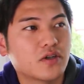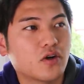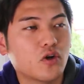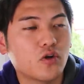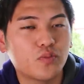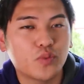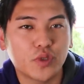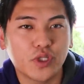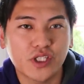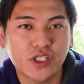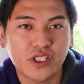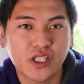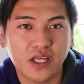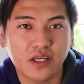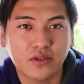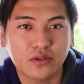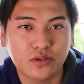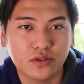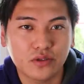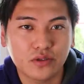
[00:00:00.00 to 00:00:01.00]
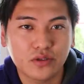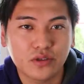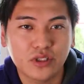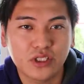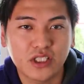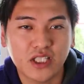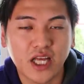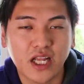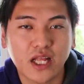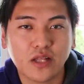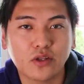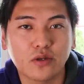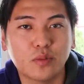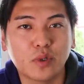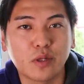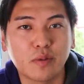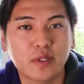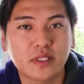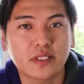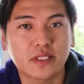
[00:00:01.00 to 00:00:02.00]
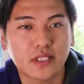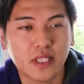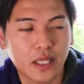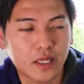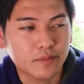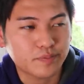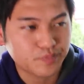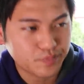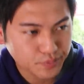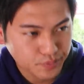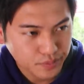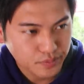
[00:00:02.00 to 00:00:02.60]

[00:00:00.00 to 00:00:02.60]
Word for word: オープンにしていく時代だと思いますんで、